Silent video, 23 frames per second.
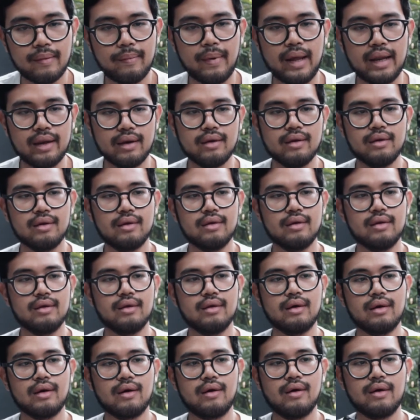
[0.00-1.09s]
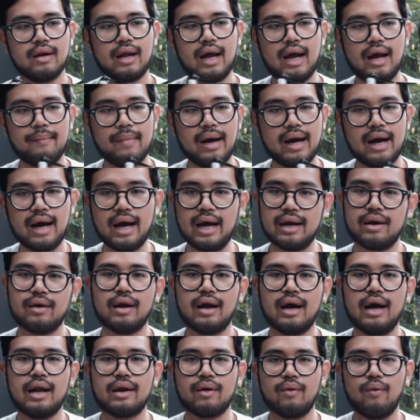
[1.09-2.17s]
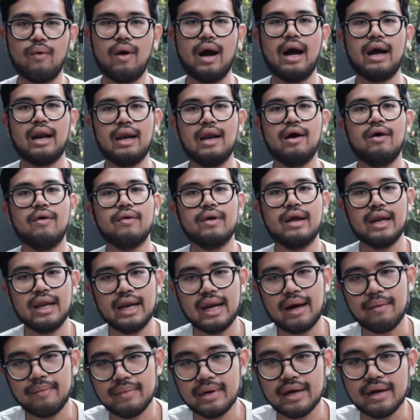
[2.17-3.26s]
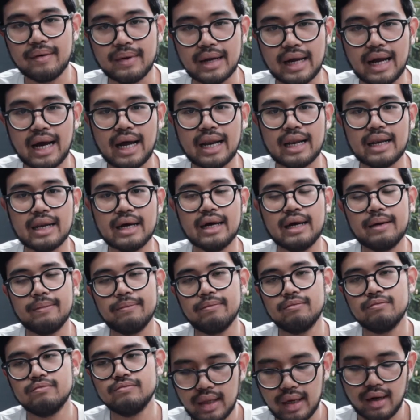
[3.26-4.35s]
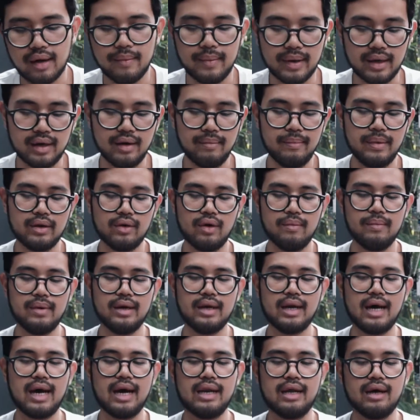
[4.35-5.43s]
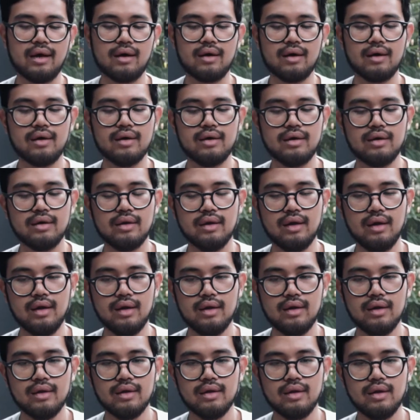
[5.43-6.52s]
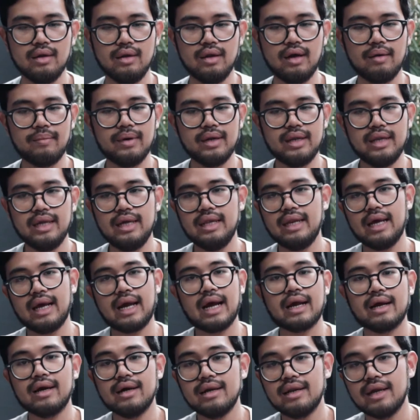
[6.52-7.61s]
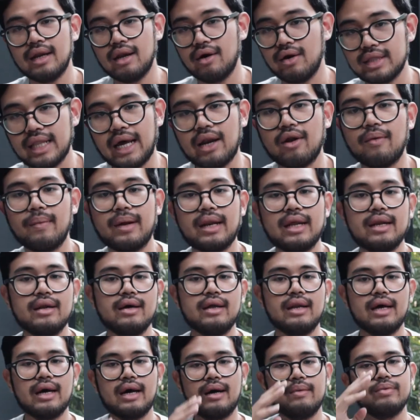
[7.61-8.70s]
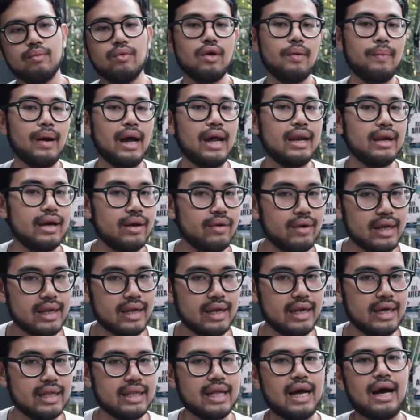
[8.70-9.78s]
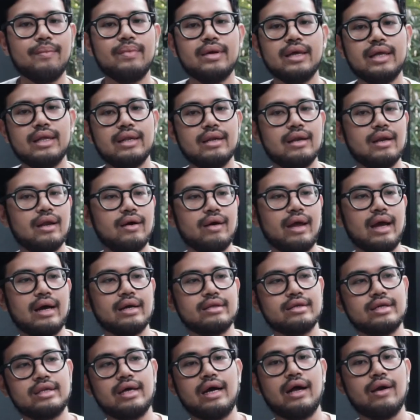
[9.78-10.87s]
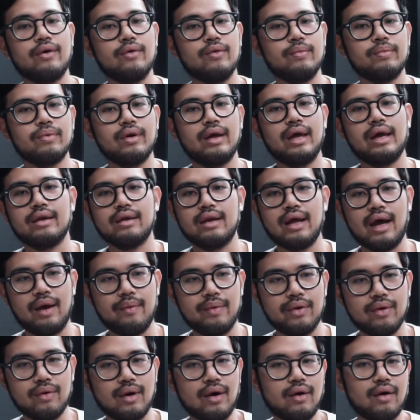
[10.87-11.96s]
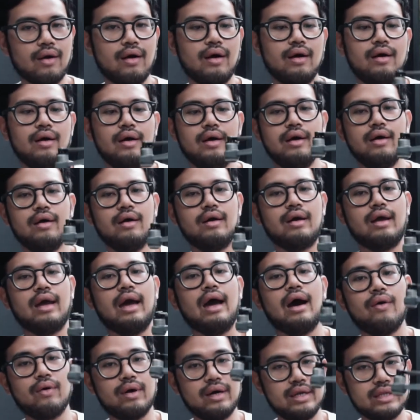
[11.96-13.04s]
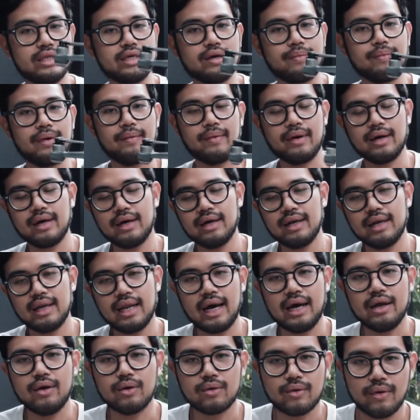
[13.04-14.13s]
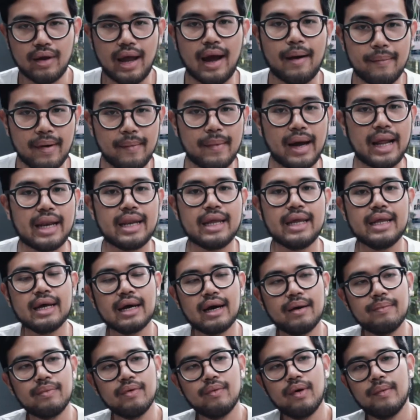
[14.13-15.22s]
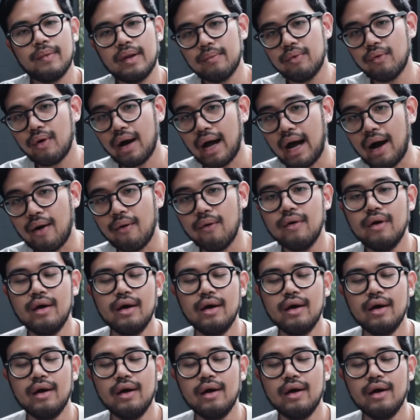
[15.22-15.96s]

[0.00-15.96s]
เป็นค่อนข้างมาขัดขัดขวางเราในระดับหนึ่งเหมือนกันนะครับ ถ้าเกิดมันขึ้นบินด้วยมือได้เนี่ยก็คือ เรื่องพื้นที่ในการขึ้นเนี่ยเราก็ตัดออกไปได้เลยนะครับสมมติเราพายเรืออยู่ในทะเลสาบอย่างนี้แล้วเราอยากจะถ่ายรูปตัวเองหรือถ่ายวิดีโอเราก็แค่เอาขึ้นจากมือก็ขึ้นได้ยกตัวอย่างประมาณนี้นะครับหรือว่าเป็นภูเขา